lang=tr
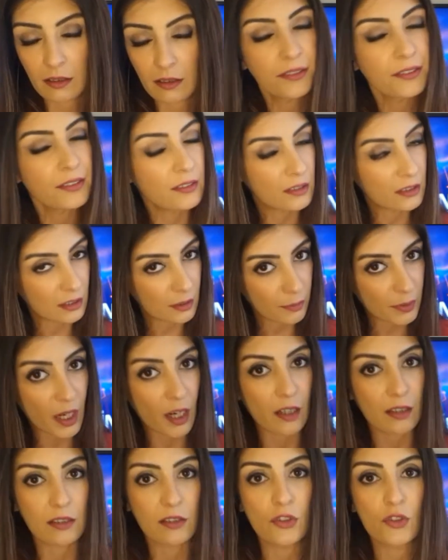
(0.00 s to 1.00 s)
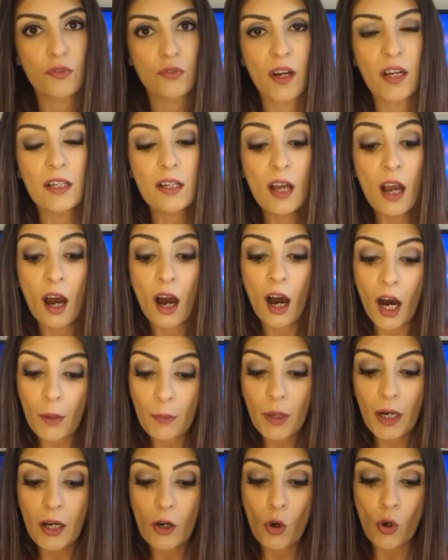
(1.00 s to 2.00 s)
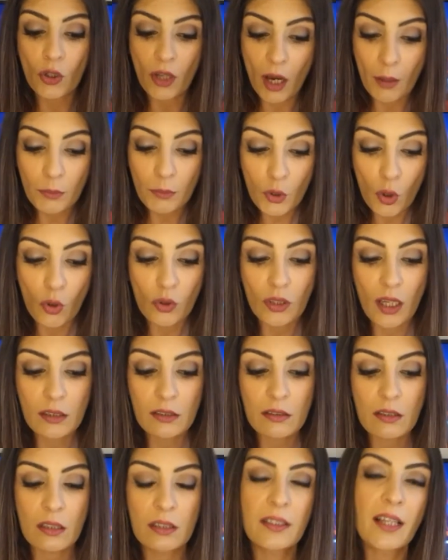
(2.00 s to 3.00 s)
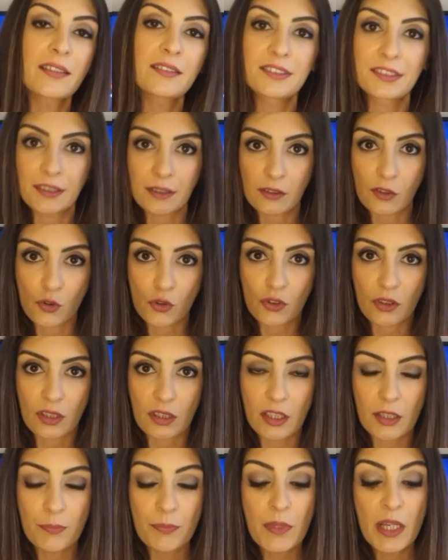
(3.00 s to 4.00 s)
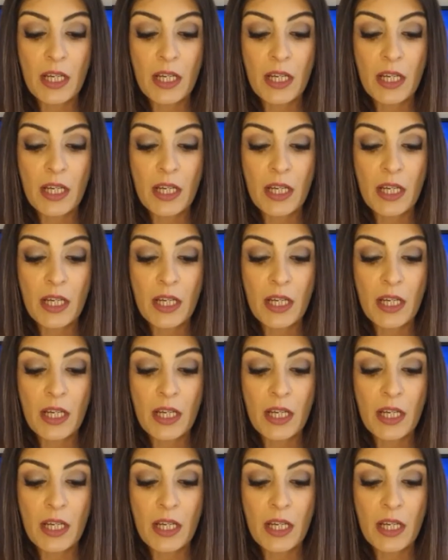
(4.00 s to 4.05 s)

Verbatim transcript: Sınırlı bir artış var ama önemli olan e, net satışları.